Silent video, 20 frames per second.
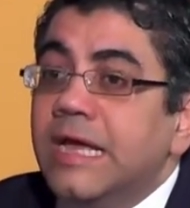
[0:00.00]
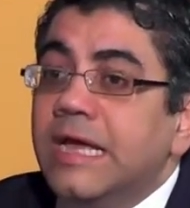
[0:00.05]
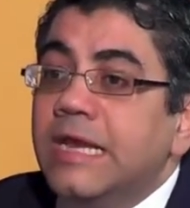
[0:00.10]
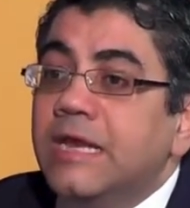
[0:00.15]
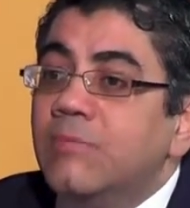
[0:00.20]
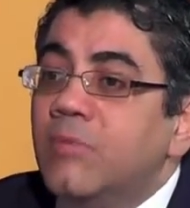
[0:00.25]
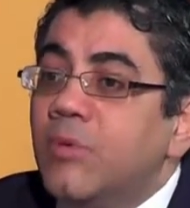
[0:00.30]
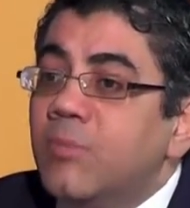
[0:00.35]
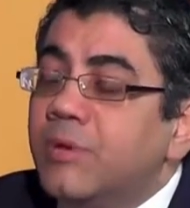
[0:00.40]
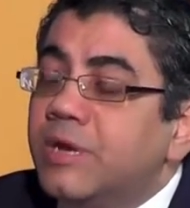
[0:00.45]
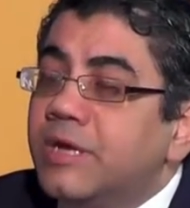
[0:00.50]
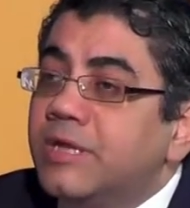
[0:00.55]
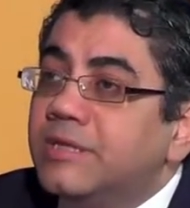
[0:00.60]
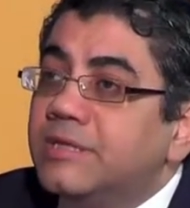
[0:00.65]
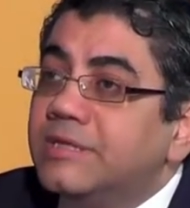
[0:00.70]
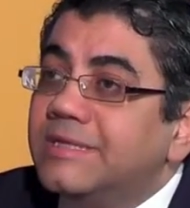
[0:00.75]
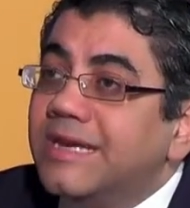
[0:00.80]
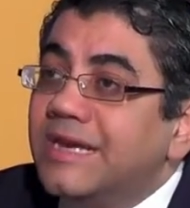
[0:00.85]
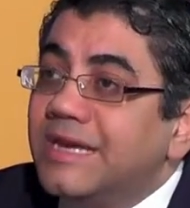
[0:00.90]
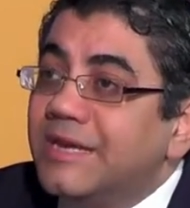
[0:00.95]
اللي ممكن
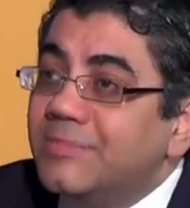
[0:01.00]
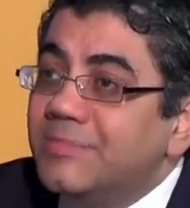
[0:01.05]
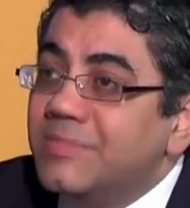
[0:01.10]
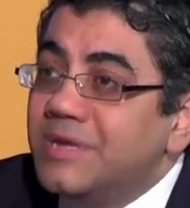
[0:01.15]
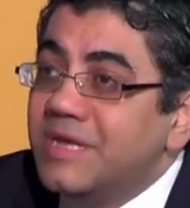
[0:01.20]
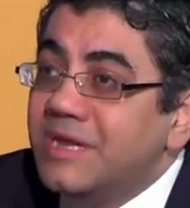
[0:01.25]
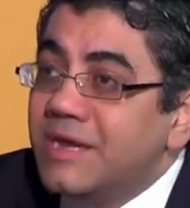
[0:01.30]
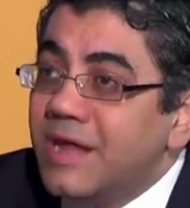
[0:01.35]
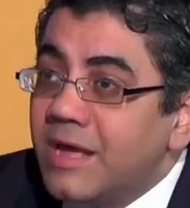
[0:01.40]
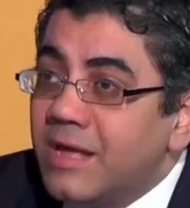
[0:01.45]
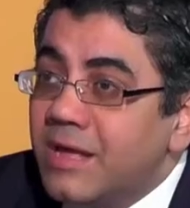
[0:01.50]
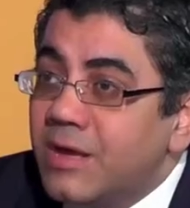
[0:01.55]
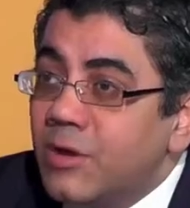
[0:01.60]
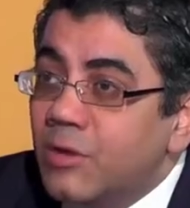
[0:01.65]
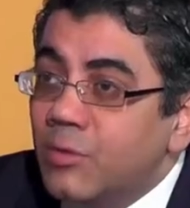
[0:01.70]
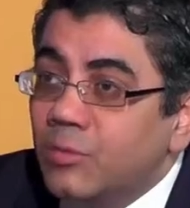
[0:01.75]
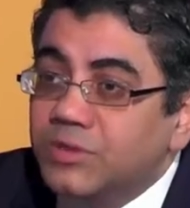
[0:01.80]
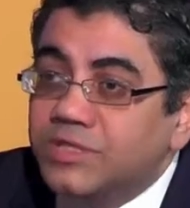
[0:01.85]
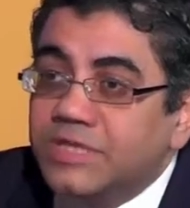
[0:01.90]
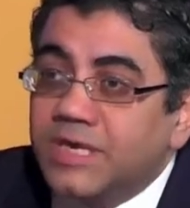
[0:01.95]
تحمينا
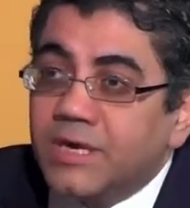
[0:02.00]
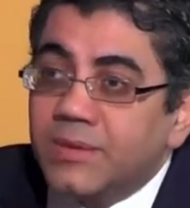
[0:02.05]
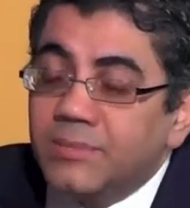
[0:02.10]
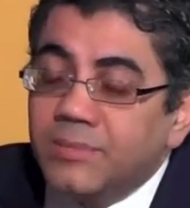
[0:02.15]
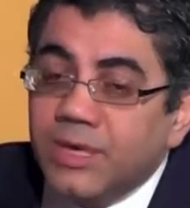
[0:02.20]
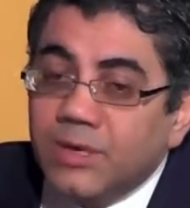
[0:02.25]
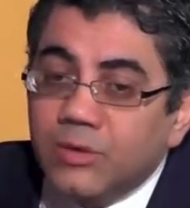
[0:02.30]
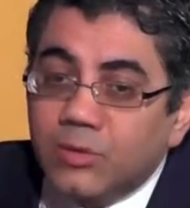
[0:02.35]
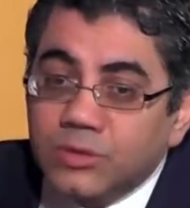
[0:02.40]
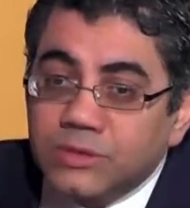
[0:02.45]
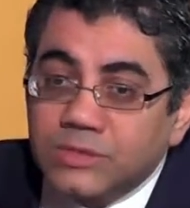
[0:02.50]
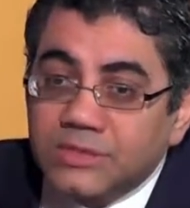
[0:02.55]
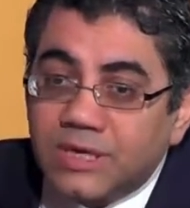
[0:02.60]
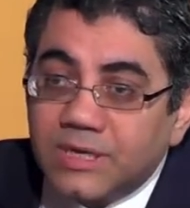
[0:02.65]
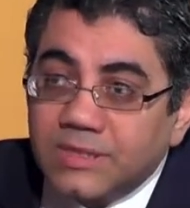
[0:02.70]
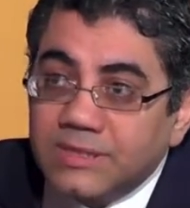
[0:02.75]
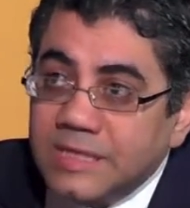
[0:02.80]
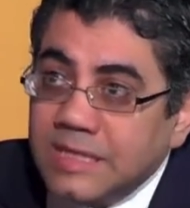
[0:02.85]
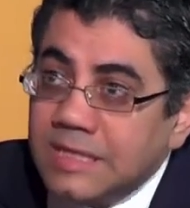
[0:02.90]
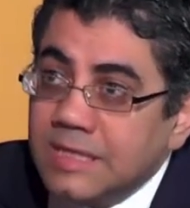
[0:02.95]
وتحمي
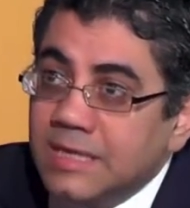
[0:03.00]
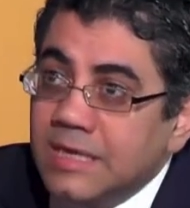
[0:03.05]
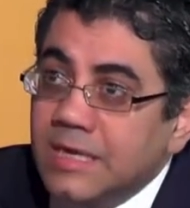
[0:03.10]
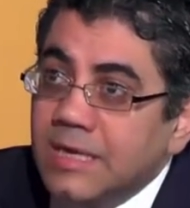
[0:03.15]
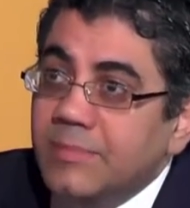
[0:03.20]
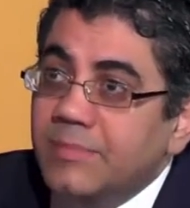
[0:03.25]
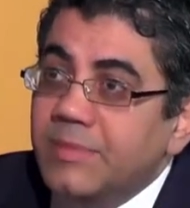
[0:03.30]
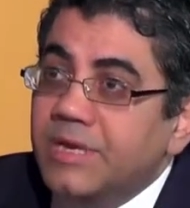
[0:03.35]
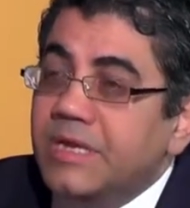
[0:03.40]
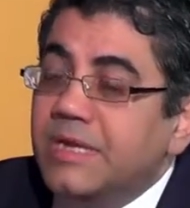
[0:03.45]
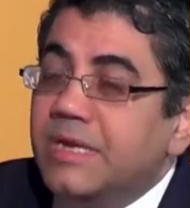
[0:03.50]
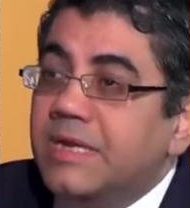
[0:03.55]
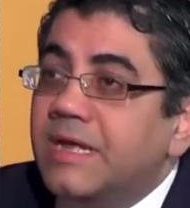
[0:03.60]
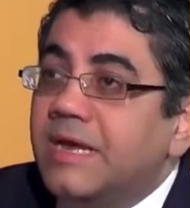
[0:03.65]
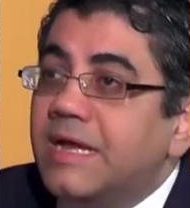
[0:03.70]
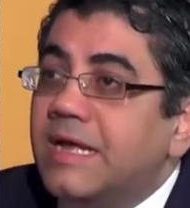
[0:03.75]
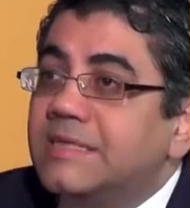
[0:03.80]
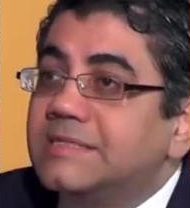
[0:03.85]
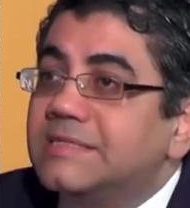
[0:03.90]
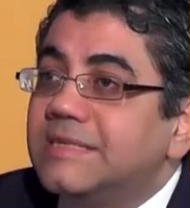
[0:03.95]
الاسره دي من ان
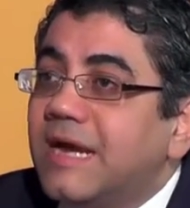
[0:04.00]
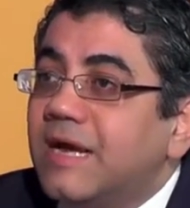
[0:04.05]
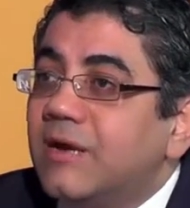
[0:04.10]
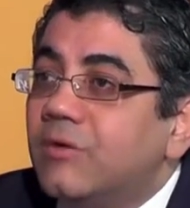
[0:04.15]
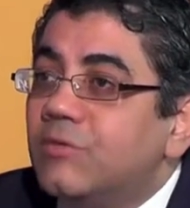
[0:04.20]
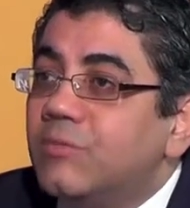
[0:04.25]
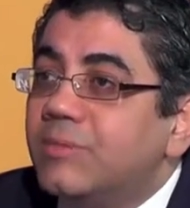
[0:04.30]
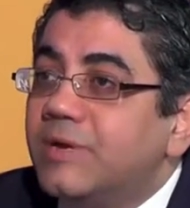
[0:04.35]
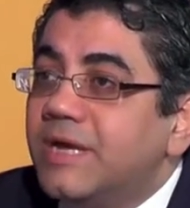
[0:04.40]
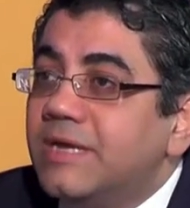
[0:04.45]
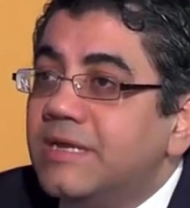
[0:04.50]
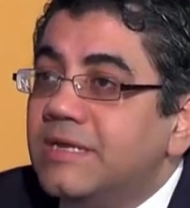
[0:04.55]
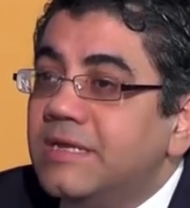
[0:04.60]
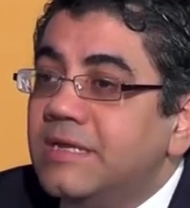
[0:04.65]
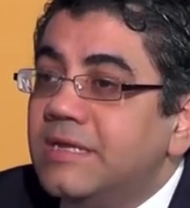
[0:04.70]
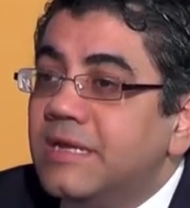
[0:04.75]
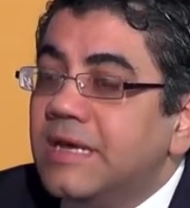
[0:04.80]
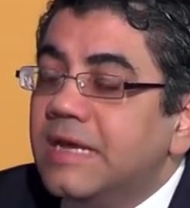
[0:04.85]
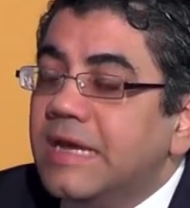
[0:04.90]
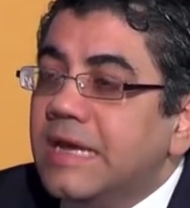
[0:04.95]
انا ازرع لهم
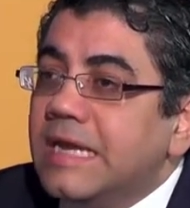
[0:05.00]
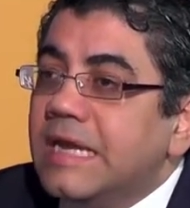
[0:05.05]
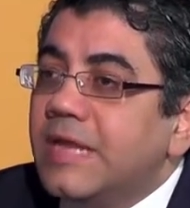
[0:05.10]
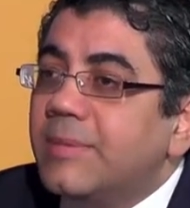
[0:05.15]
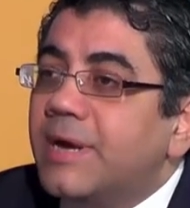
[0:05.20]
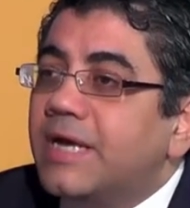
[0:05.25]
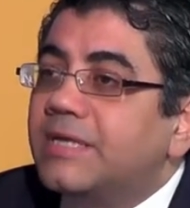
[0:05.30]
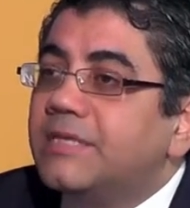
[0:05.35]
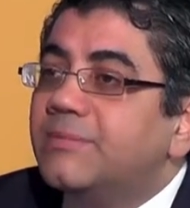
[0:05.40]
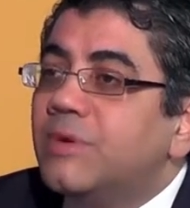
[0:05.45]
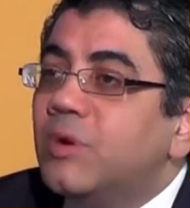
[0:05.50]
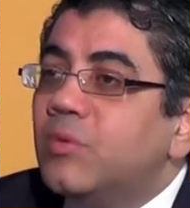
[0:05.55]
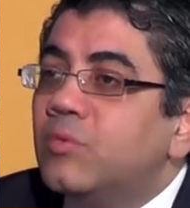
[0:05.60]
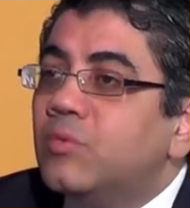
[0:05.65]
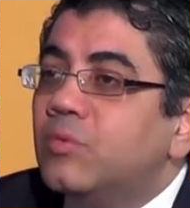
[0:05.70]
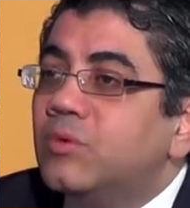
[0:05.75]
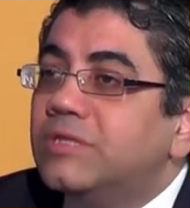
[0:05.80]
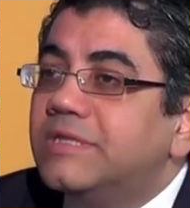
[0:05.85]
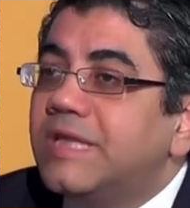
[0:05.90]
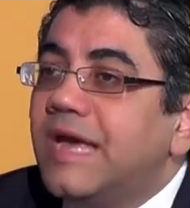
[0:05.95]
جنين الا بعد ما
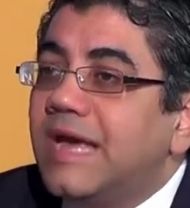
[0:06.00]
اكون